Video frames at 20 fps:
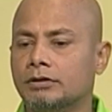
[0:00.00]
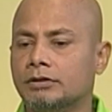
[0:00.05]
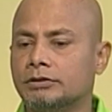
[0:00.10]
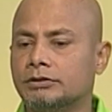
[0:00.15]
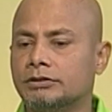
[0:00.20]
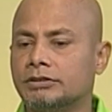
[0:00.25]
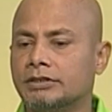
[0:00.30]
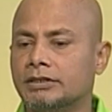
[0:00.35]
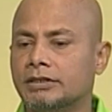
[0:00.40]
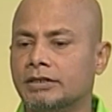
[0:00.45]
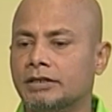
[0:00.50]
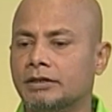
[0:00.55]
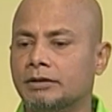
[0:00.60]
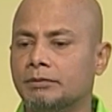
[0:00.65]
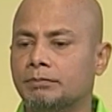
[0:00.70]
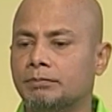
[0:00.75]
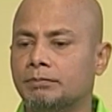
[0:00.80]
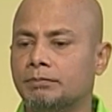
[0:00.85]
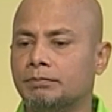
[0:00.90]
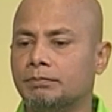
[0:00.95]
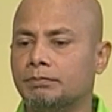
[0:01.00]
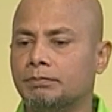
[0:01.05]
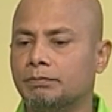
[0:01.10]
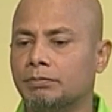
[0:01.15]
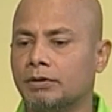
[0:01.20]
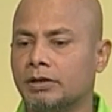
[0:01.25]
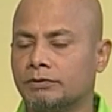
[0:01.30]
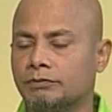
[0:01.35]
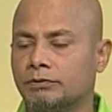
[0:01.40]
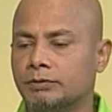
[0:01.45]
হচ্ছে গিয়ে
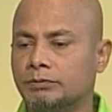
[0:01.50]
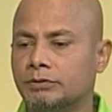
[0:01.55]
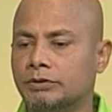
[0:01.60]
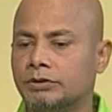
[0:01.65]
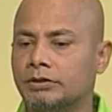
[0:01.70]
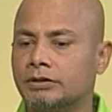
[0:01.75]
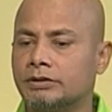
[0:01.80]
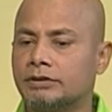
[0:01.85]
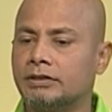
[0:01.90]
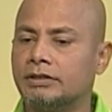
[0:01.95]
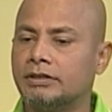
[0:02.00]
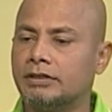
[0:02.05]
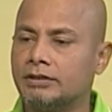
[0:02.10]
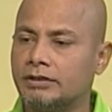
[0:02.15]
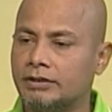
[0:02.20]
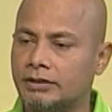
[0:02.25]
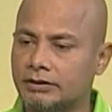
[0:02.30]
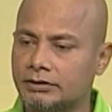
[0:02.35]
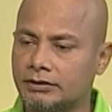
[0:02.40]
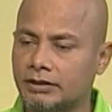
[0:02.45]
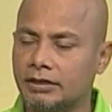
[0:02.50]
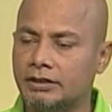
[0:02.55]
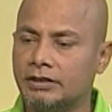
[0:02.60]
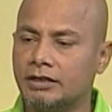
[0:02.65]
প্ল্যাটফর্ম তৈরি করা তাই